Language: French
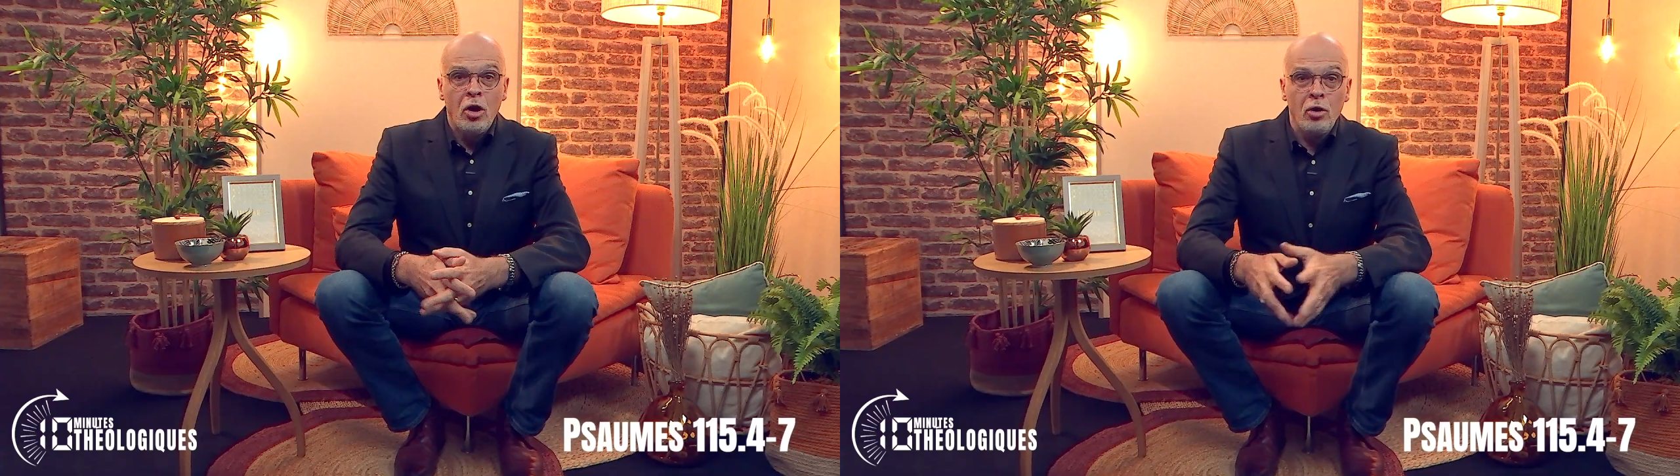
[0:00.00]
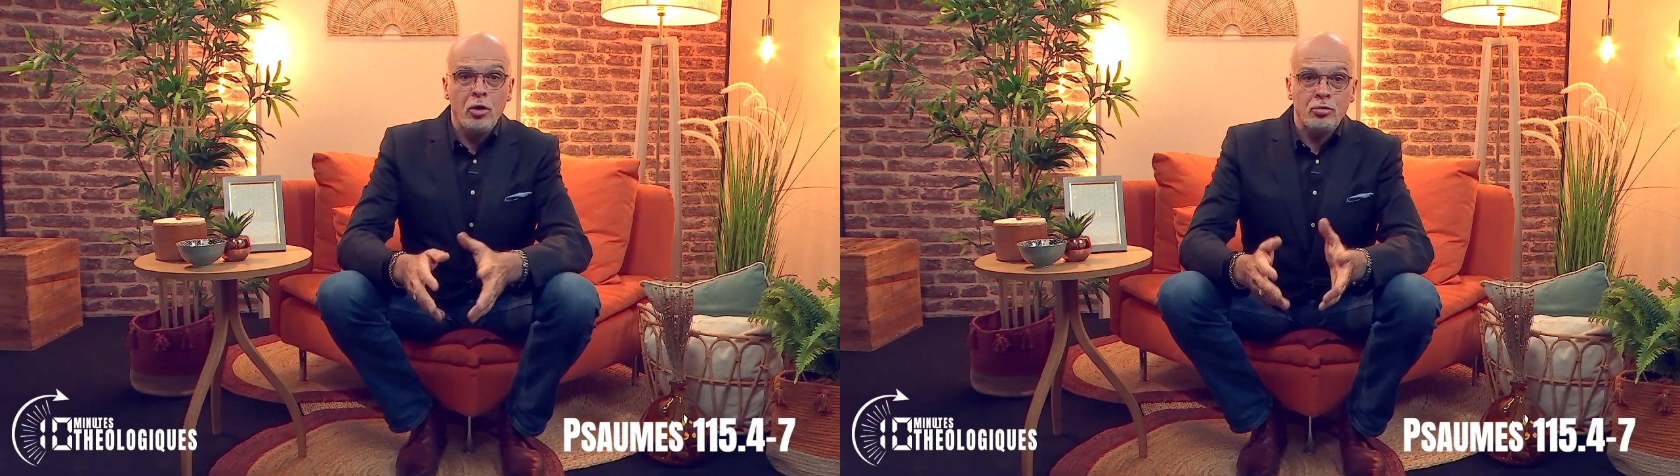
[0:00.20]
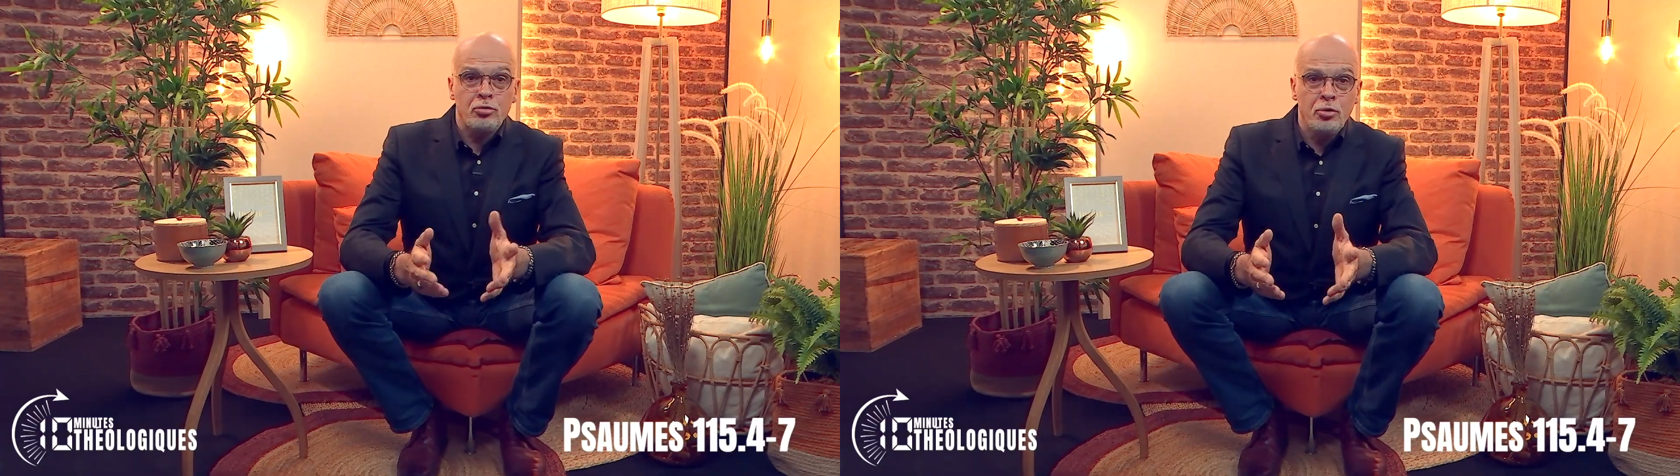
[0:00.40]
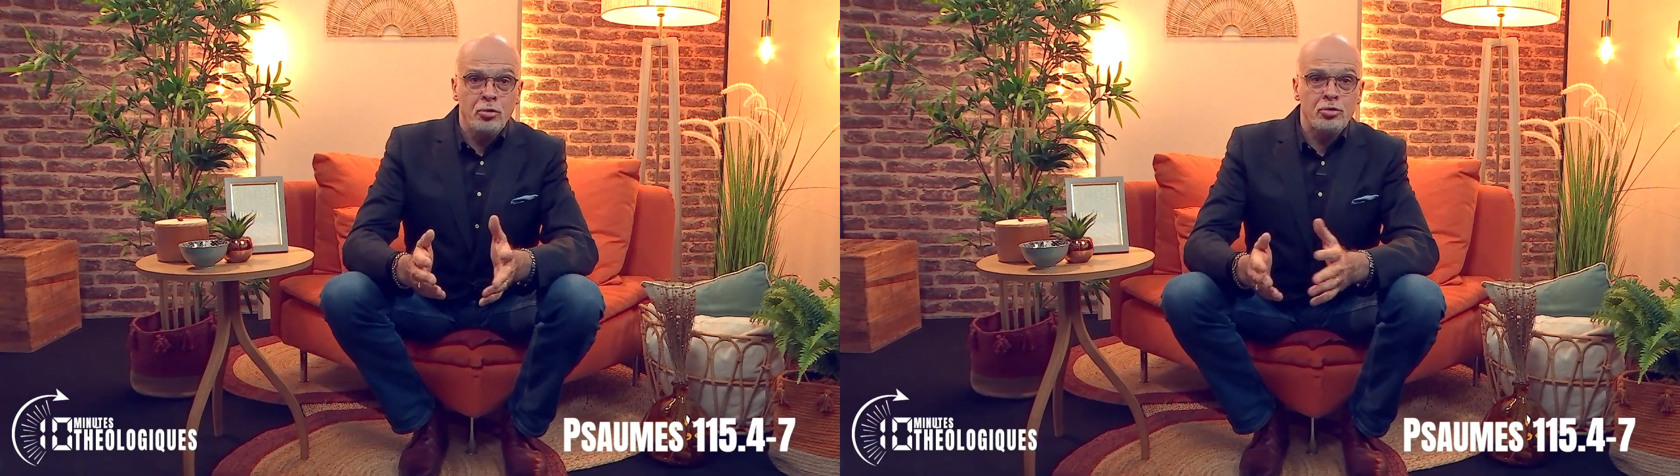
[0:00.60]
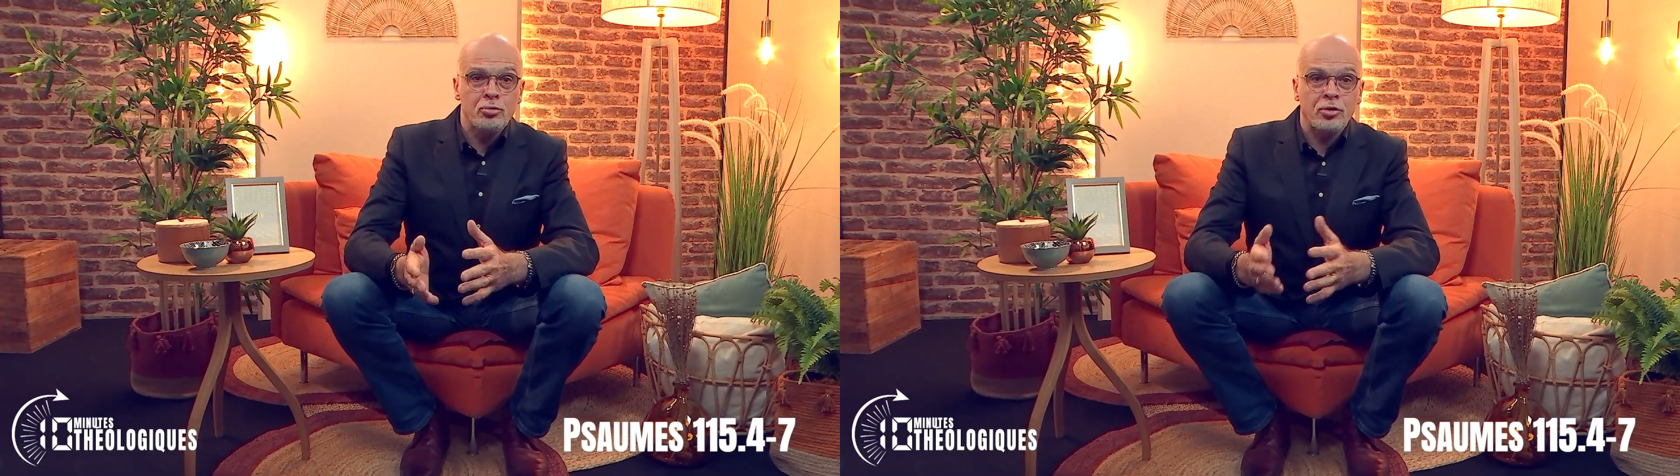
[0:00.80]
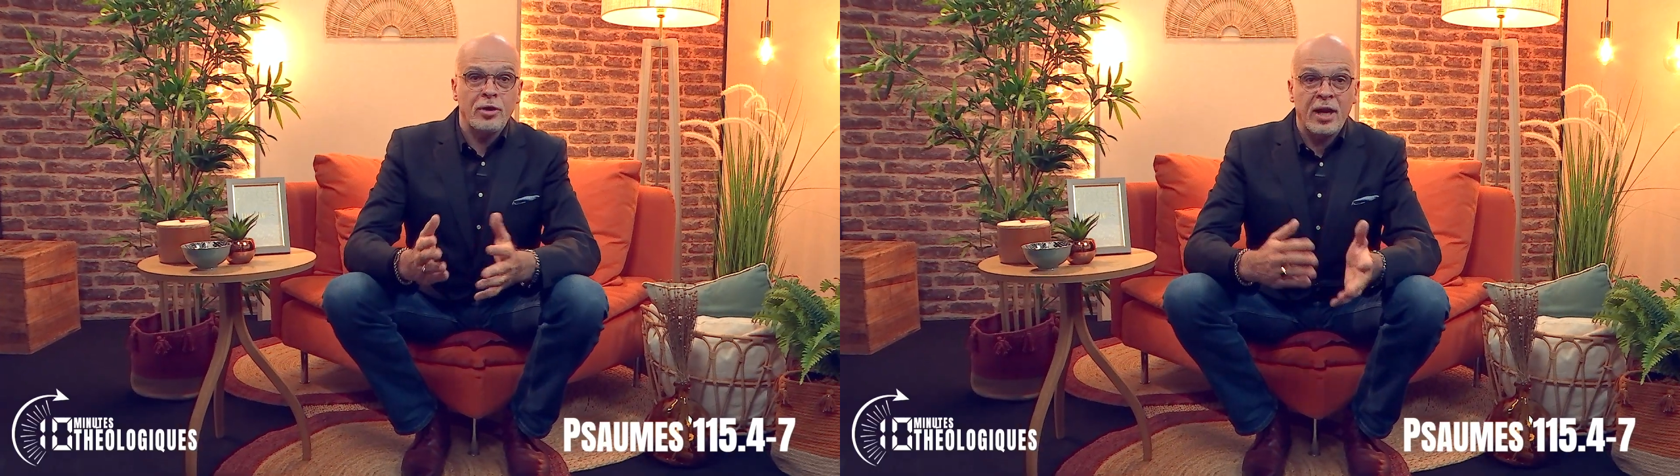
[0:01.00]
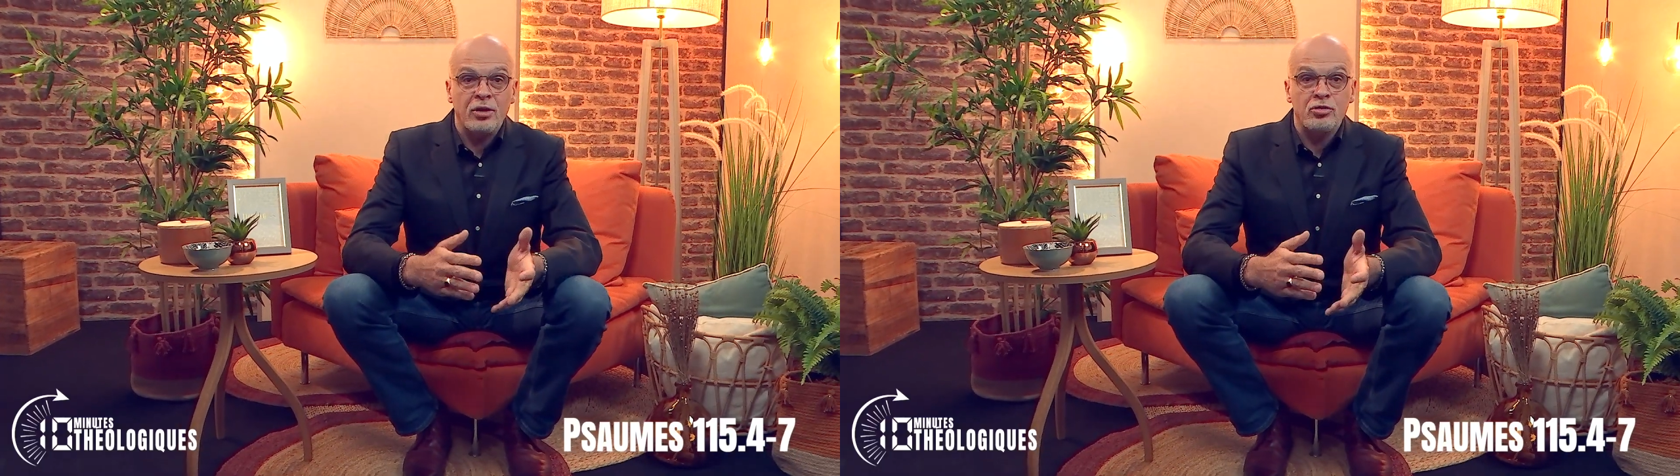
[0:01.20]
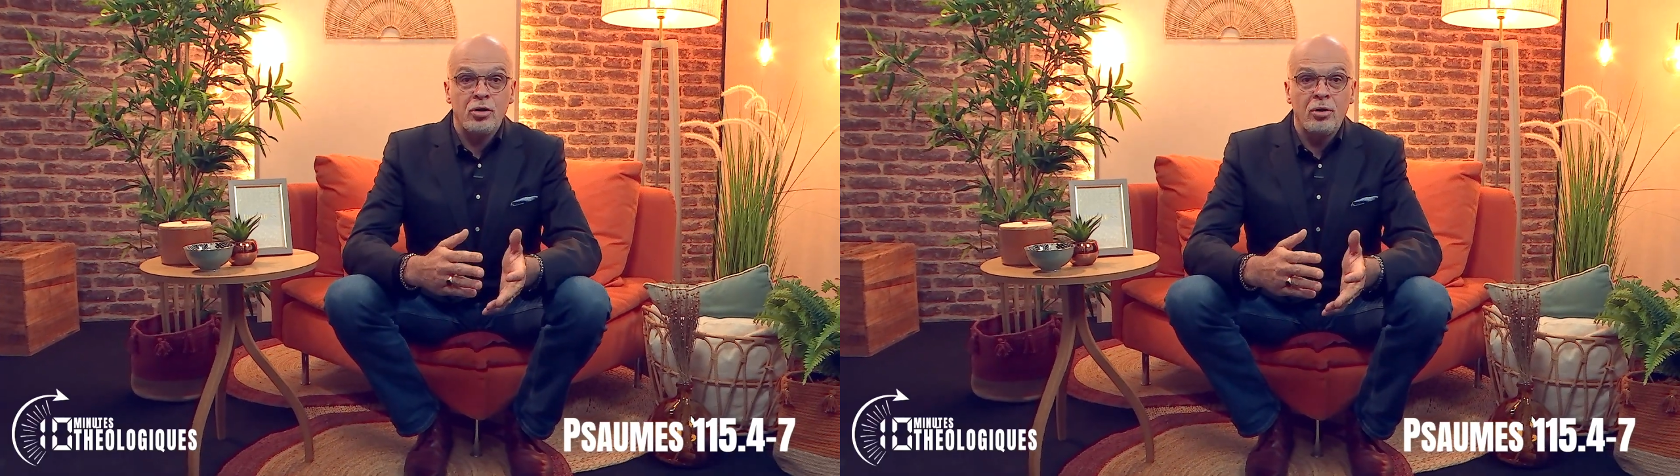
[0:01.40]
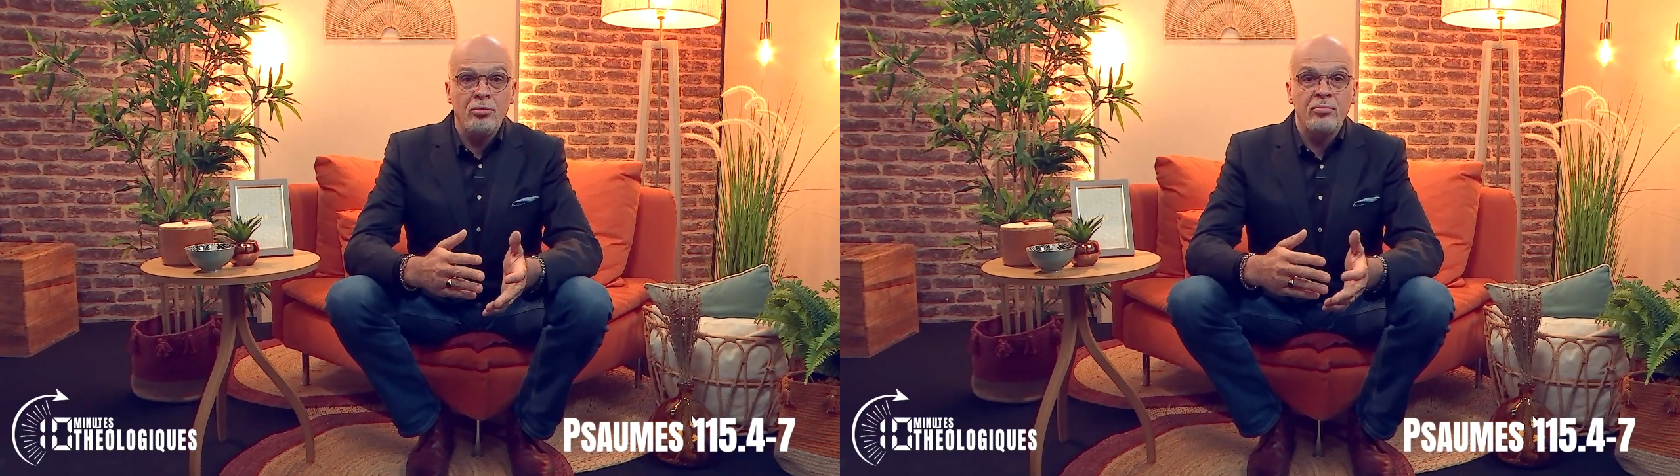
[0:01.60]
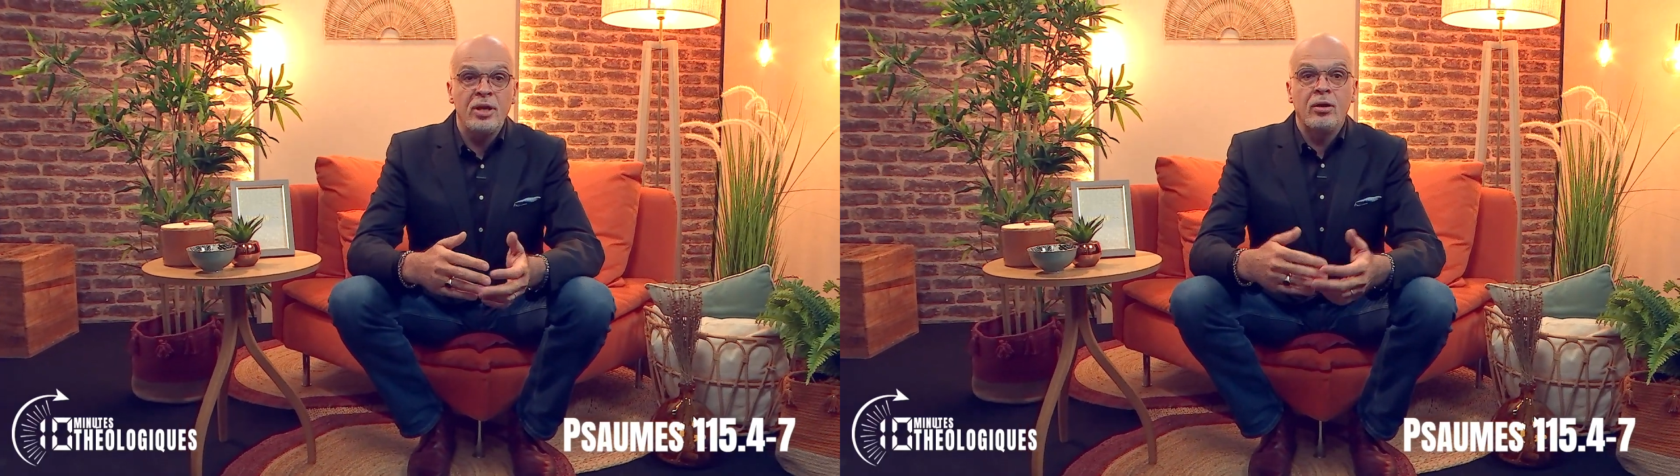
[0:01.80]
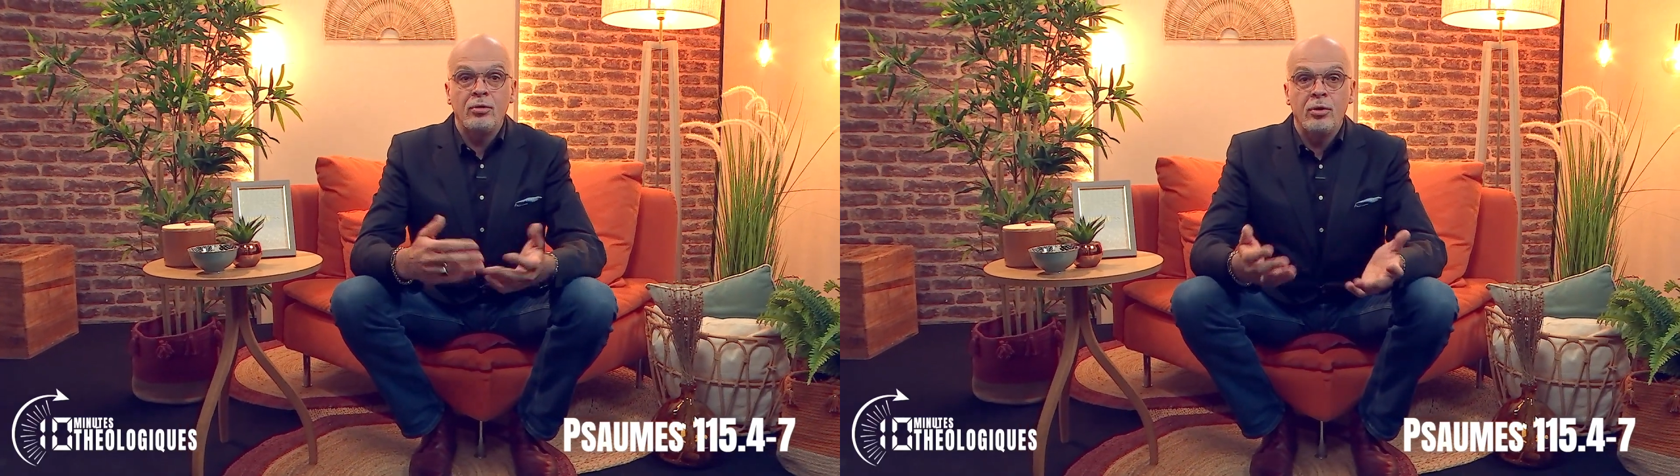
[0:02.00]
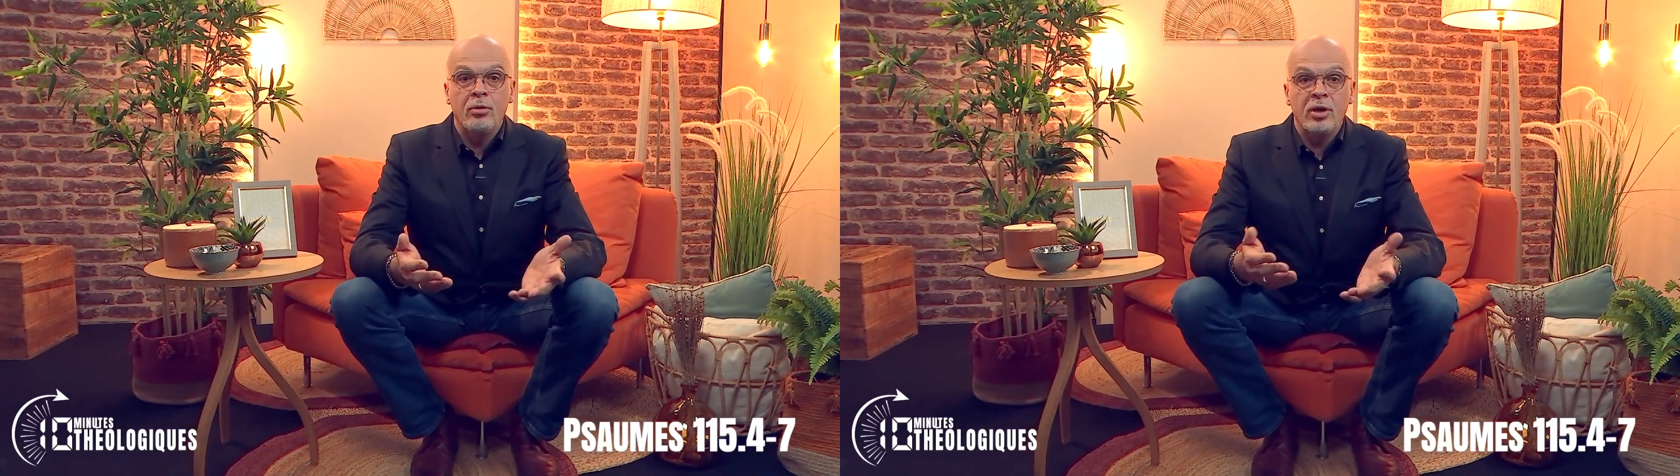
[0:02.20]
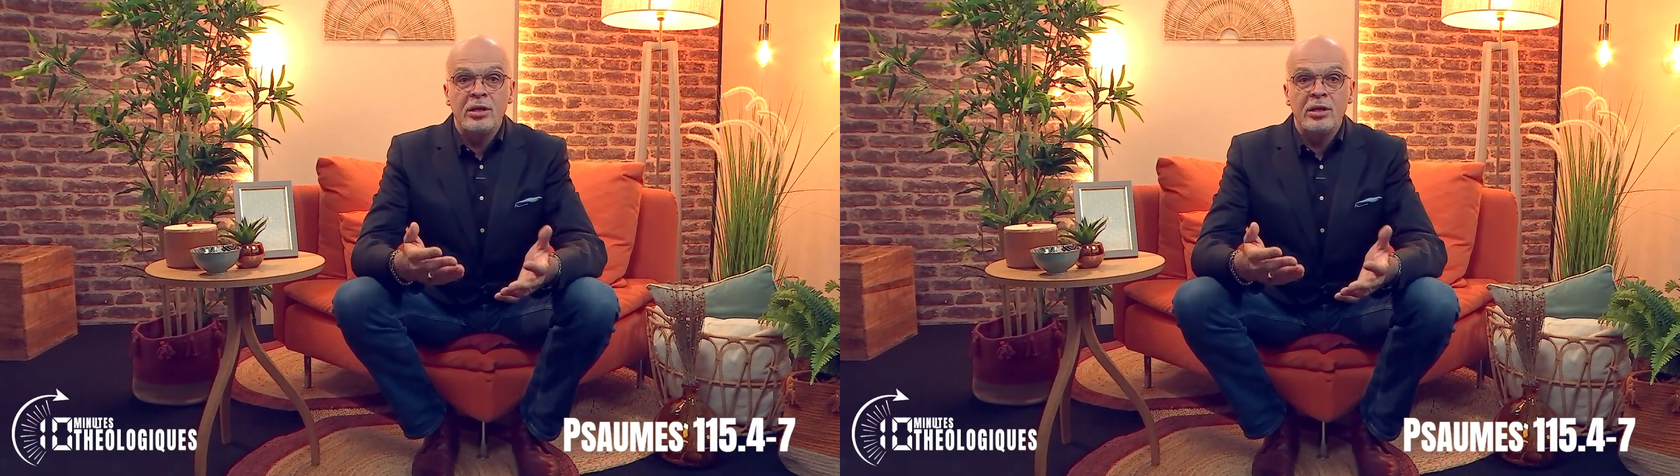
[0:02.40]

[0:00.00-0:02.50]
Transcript: Leurs dieux sont en argent et en or,